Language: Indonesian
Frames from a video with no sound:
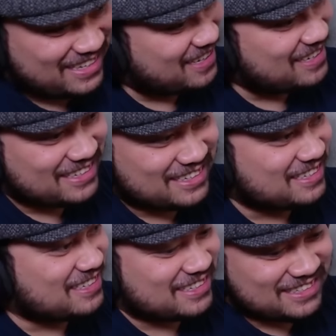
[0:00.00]
Ada,
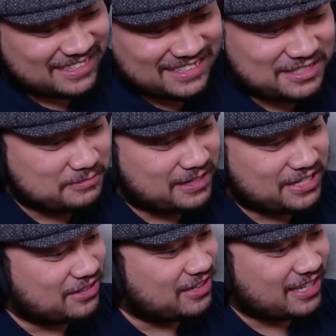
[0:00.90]
cuma
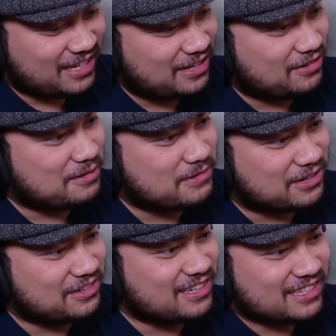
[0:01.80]
di Yogiri doang
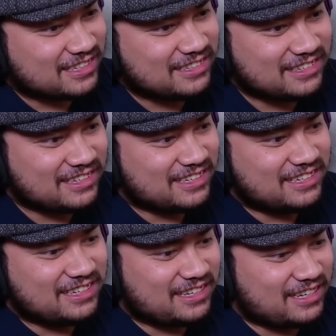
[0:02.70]
berguna tuh.
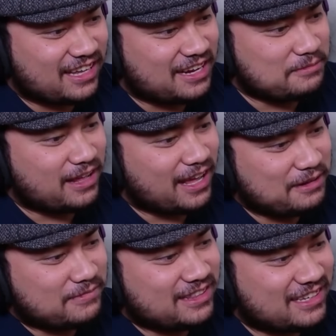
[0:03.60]
Di anime lain
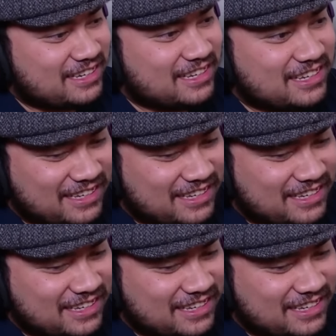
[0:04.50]
mah tidak.